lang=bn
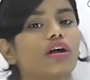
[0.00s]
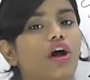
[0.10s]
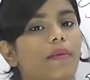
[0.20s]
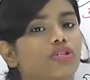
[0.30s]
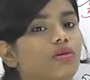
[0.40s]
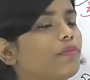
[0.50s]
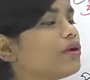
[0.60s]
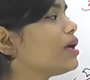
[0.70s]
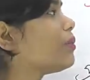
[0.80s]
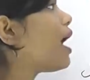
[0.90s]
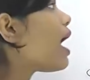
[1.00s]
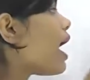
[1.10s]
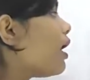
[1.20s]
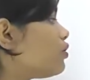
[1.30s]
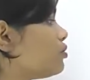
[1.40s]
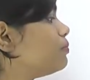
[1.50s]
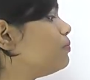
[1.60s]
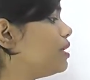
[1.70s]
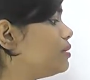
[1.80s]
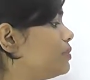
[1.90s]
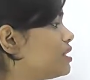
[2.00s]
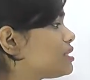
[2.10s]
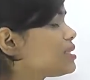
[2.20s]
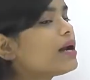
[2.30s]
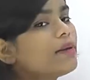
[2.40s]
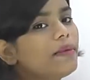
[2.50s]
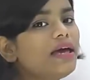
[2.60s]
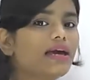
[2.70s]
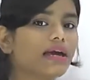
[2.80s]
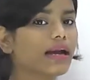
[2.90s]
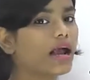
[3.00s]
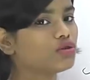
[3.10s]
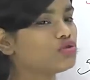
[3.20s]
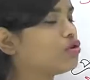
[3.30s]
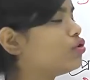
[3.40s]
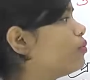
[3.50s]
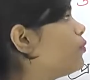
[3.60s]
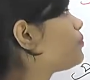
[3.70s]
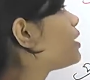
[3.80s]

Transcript: করা খাবার সম্পর্কে আমরা আরও বিস্তারভাবে এখানে আলোচনা করব।